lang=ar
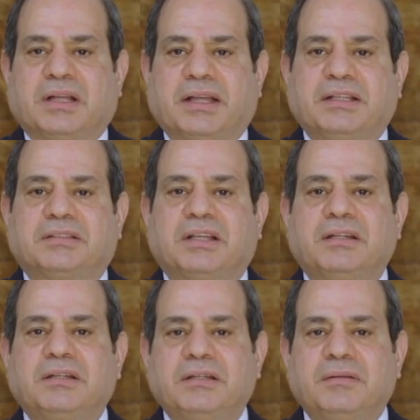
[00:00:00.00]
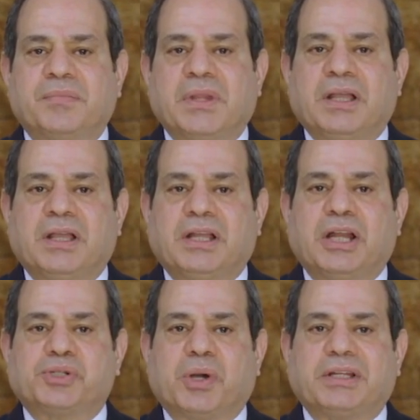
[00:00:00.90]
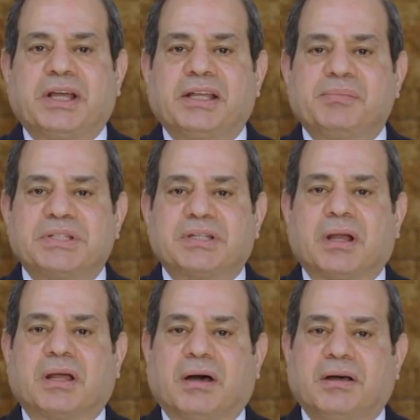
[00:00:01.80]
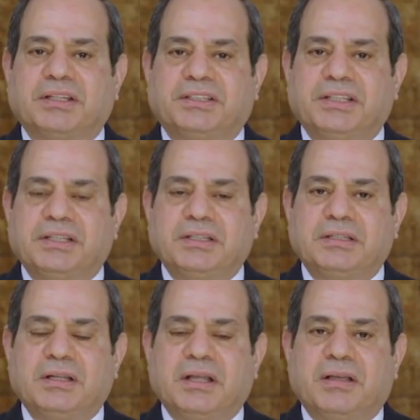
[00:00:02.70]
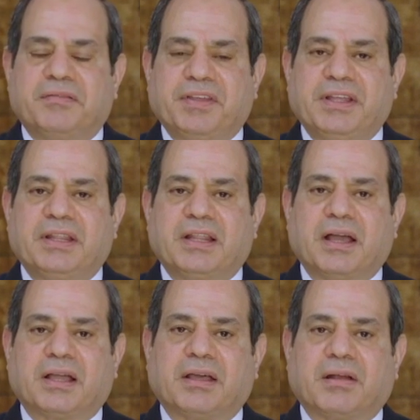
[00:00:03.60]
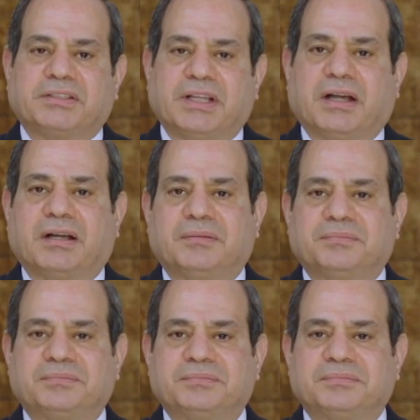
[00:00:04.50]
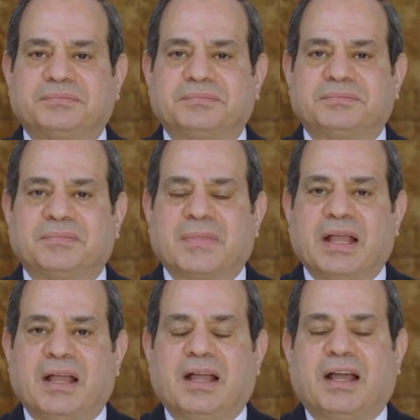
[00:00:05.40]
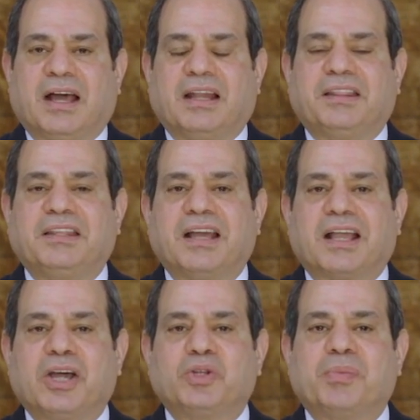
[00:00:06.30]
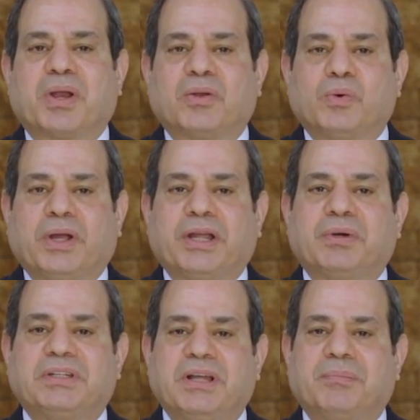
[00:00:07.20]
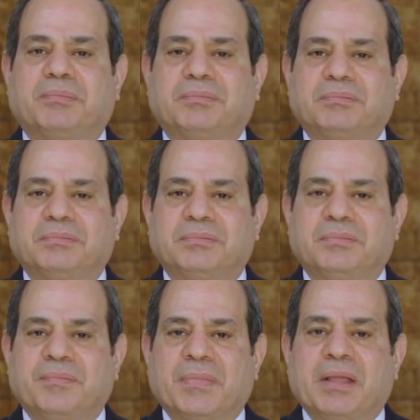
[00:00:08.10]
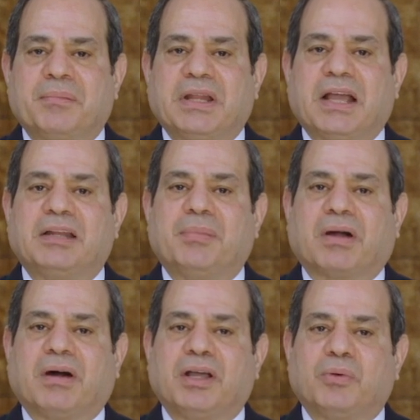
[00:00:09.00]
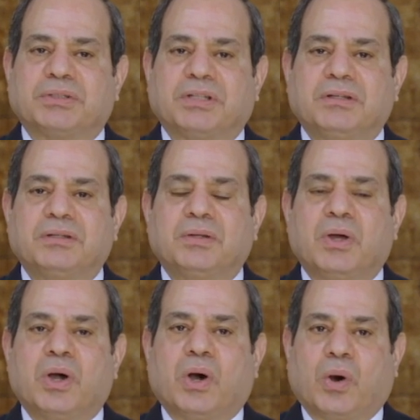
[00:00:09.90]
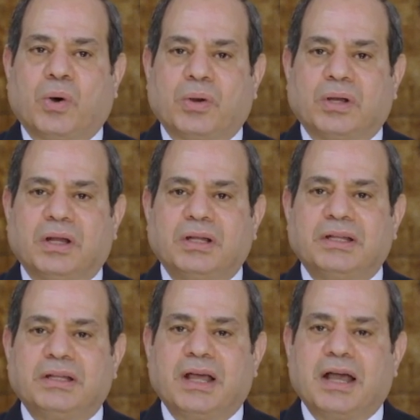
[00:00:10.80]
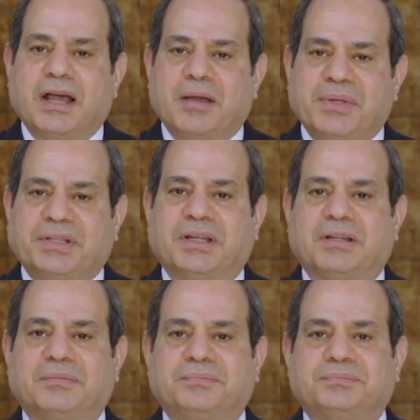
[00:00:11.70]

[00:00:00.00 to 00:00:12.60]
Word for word: تحية إلى شهداء مصر الخالدين في ذاكرتها الذين جادوا بالروح والدم من أجل بقاء الوطن حرا أبيا